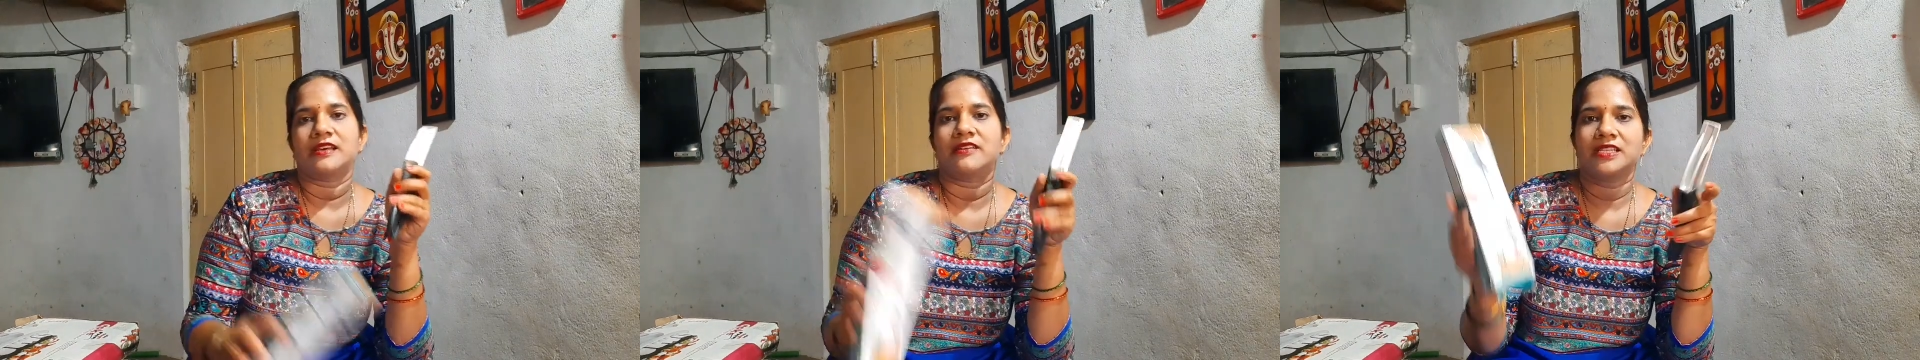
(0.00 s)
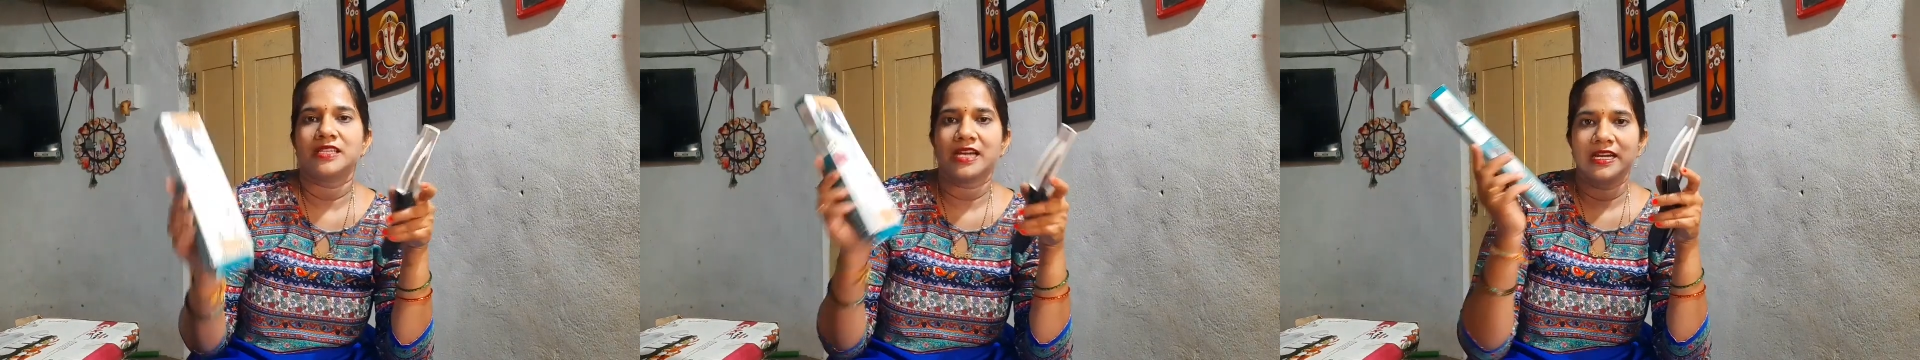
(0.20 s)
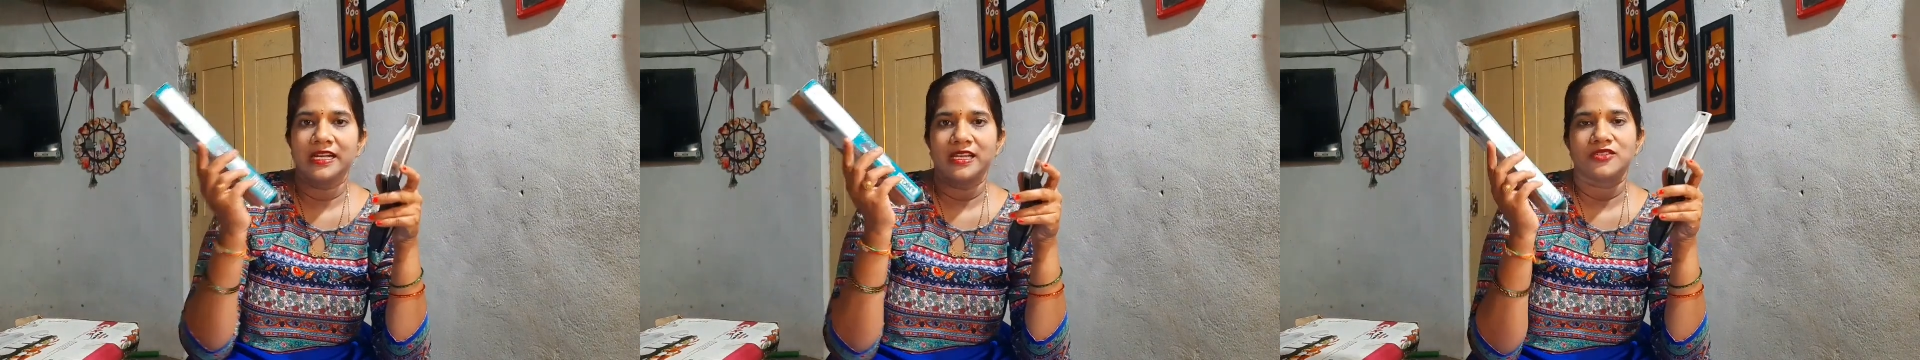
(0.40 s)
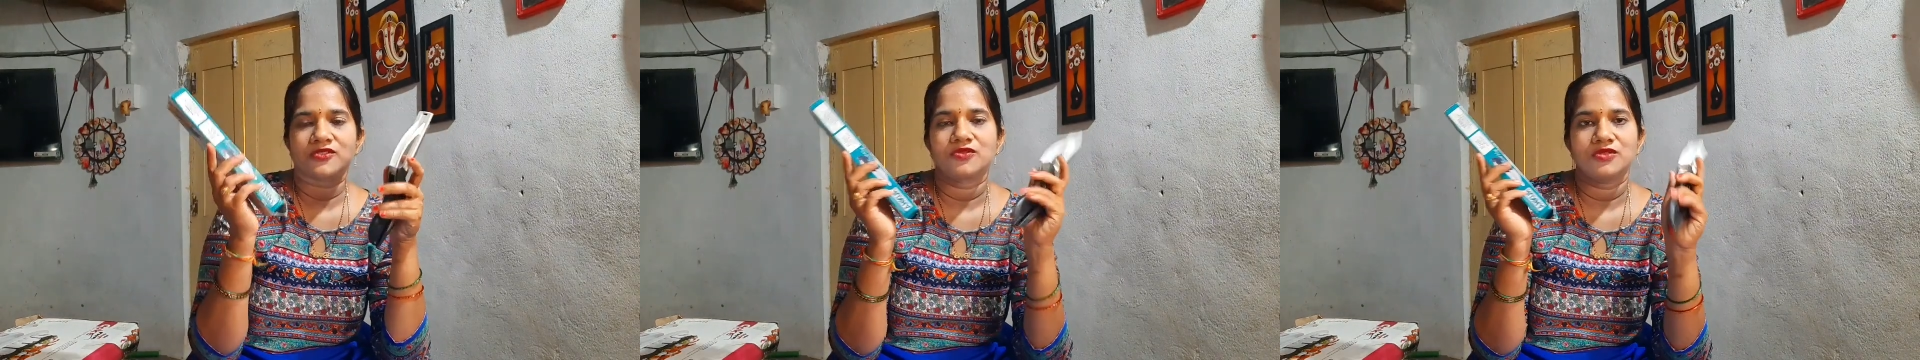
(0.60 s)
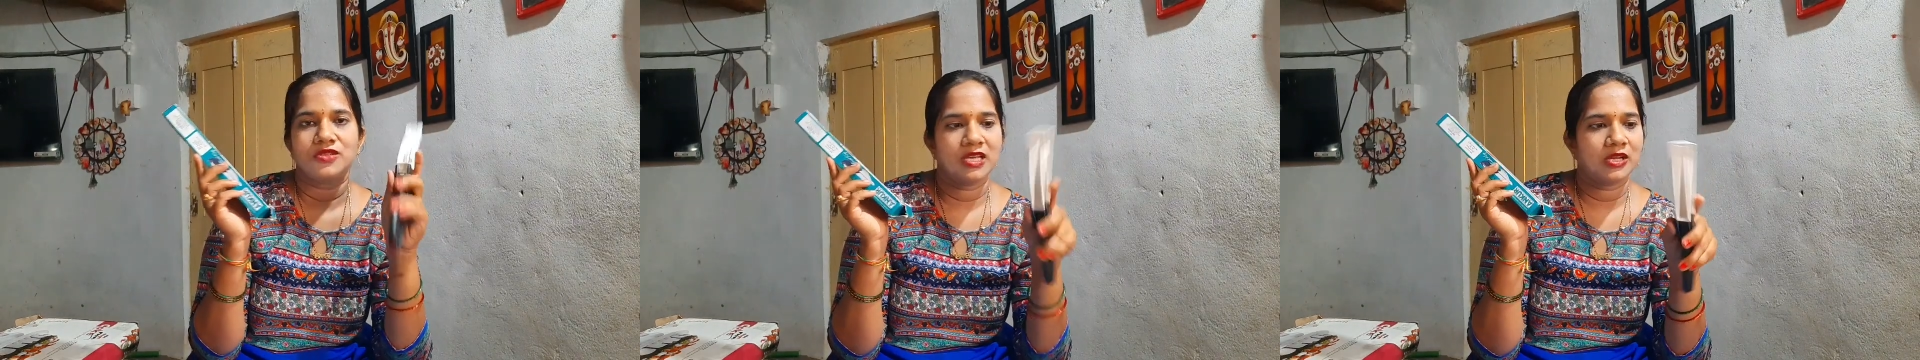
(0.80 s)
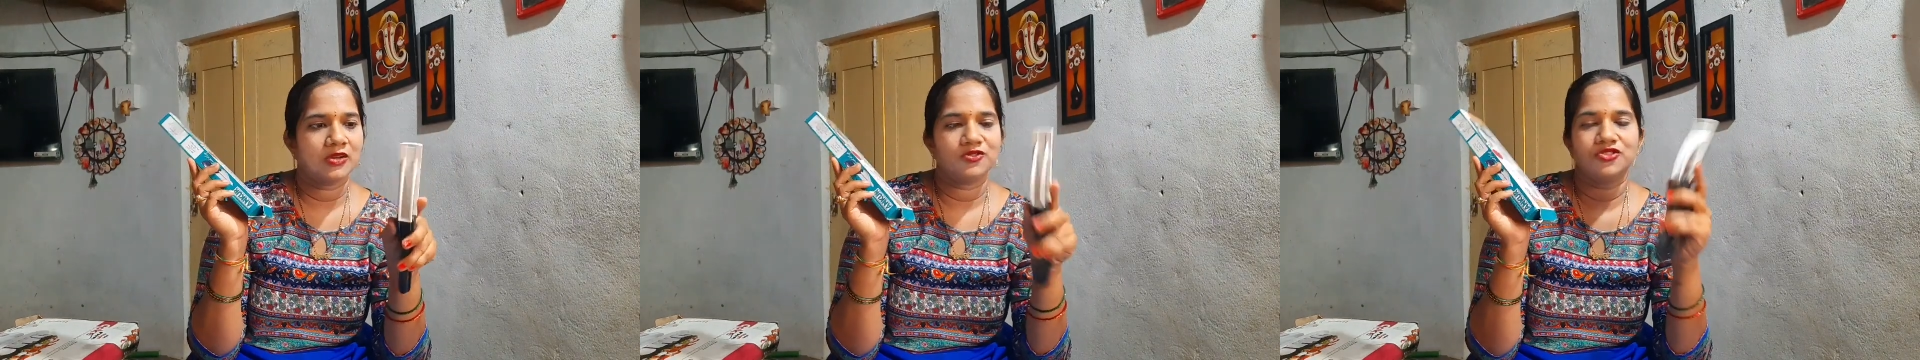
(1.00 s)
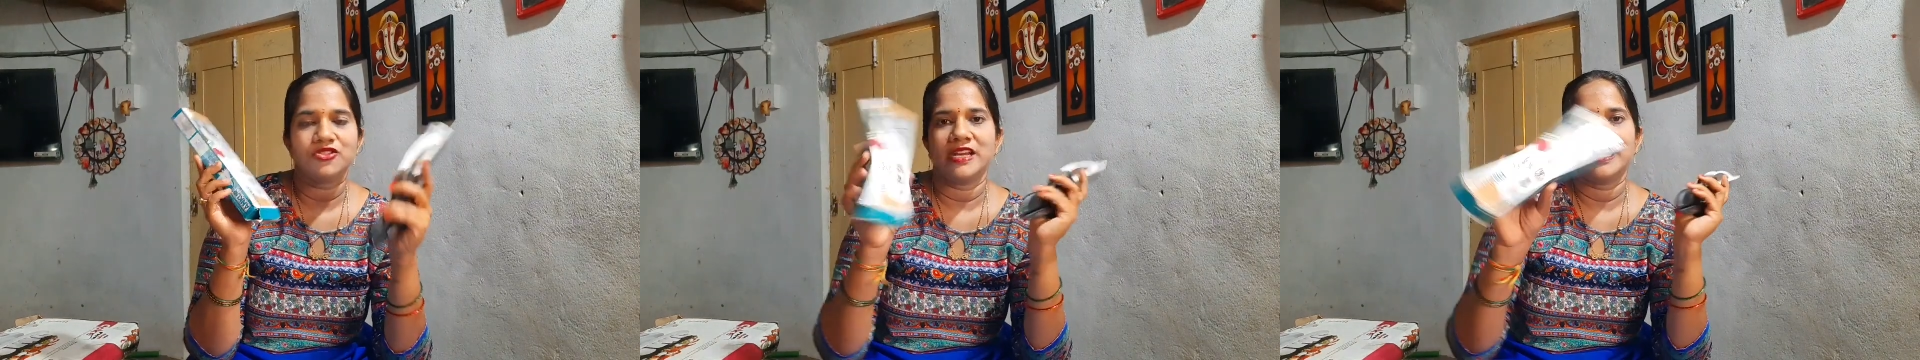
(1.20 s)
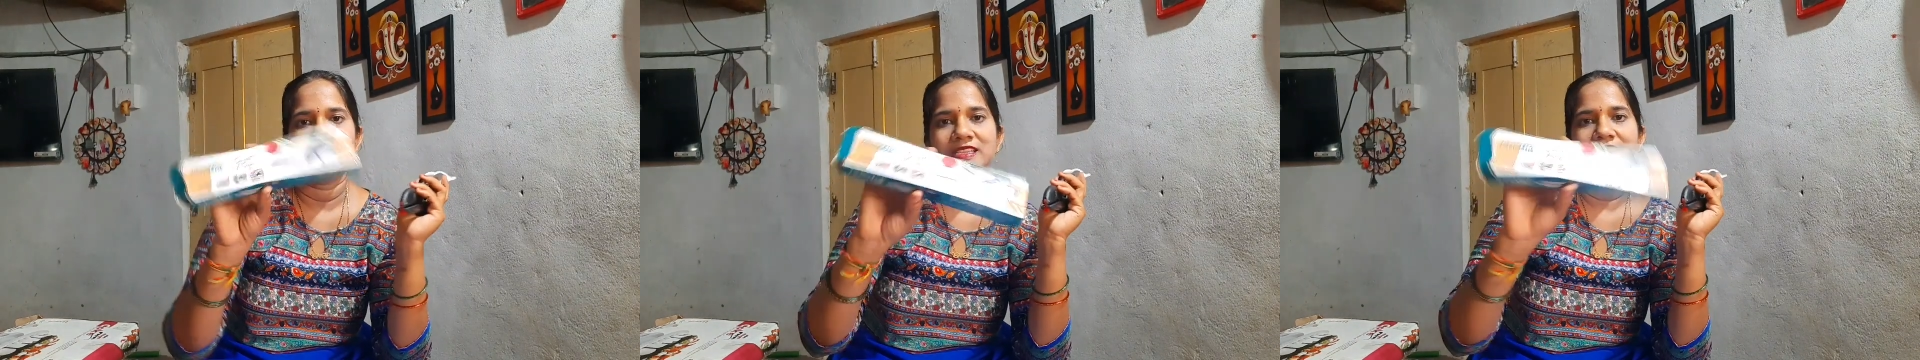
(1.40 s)
తర్వాత కడిగేసుకుని
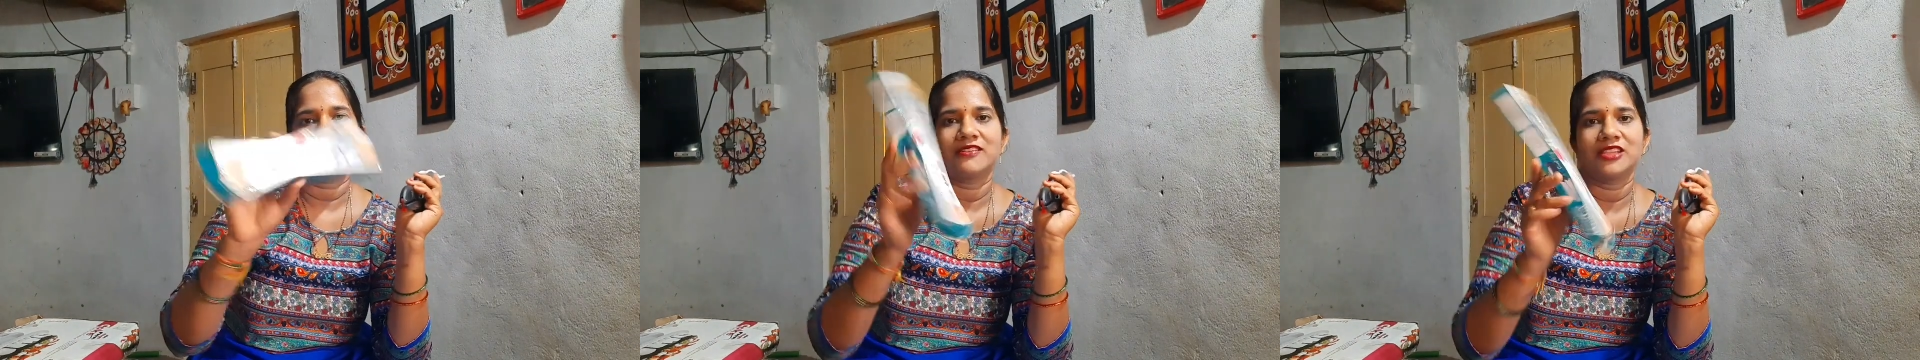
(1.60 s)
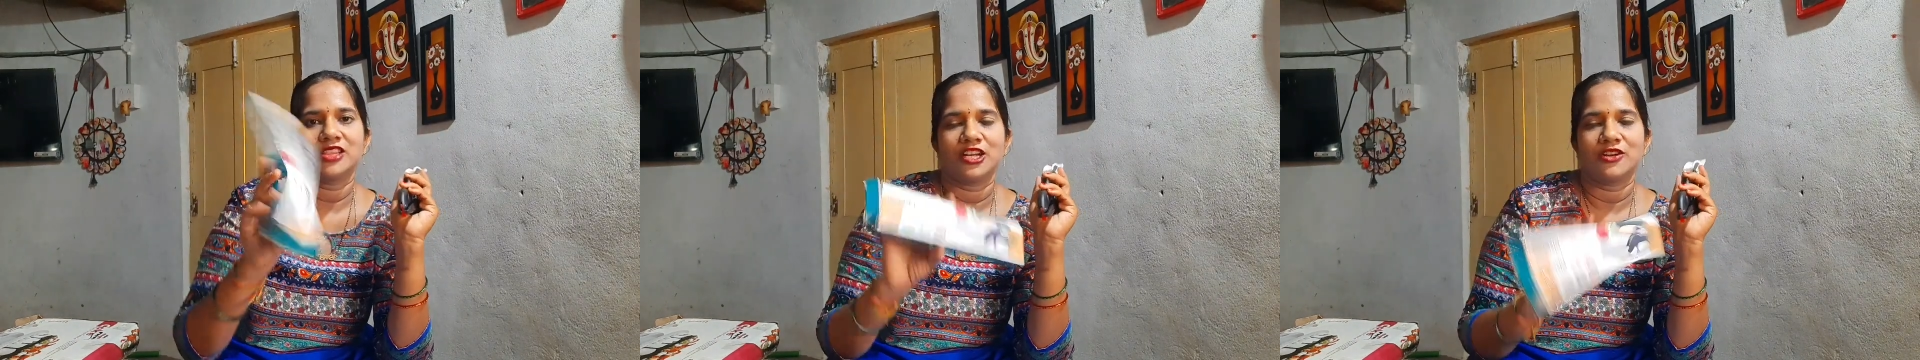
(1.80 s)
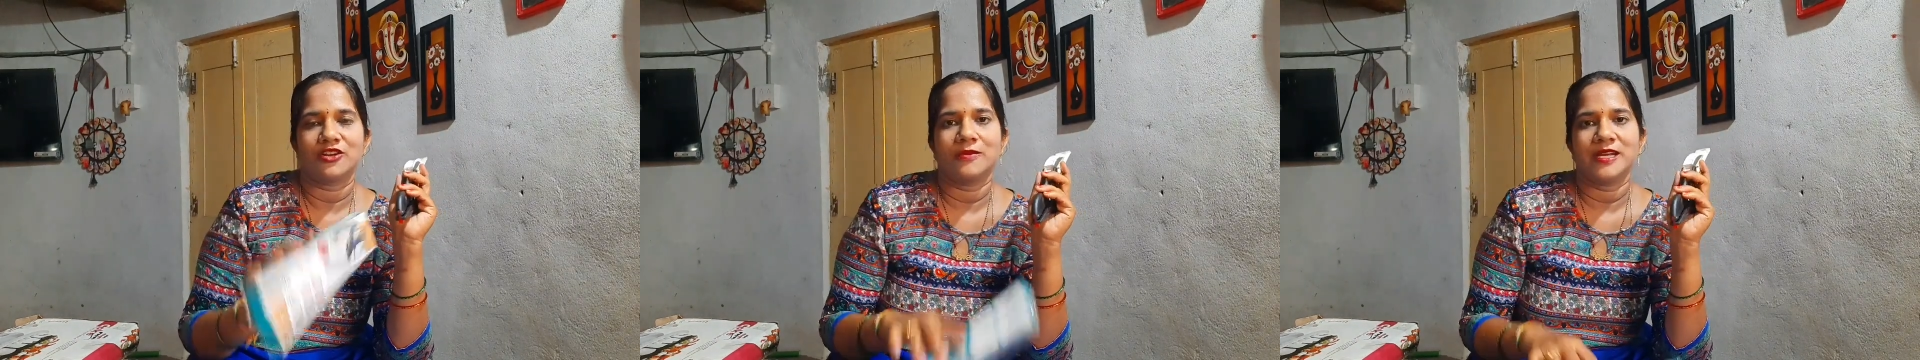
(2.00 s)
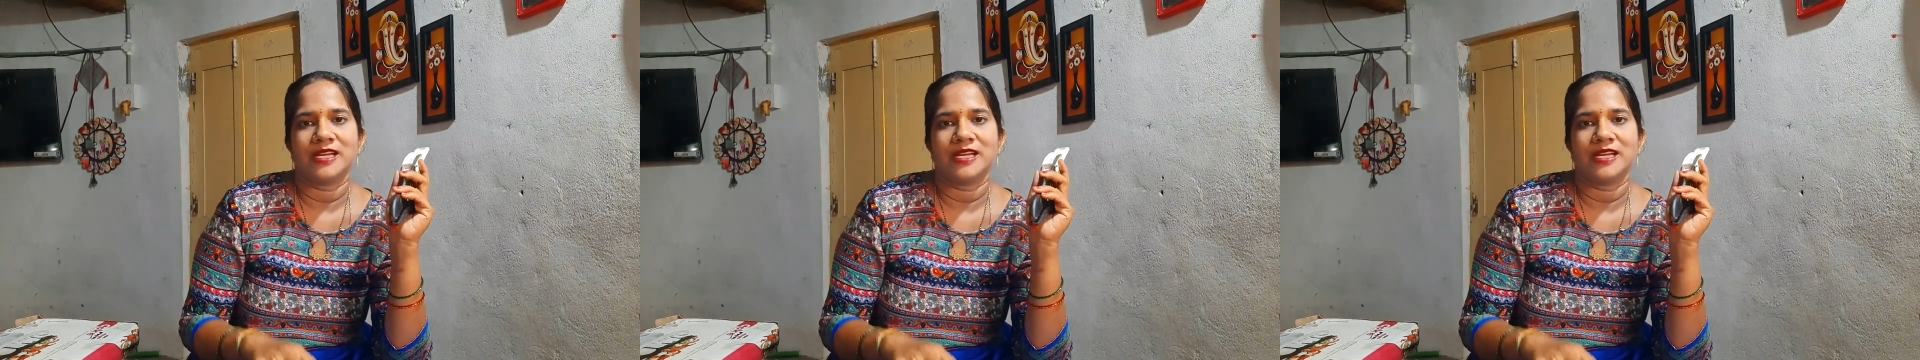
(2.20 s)
కొంచెం ఎండిన తర్వాత దీంట్లో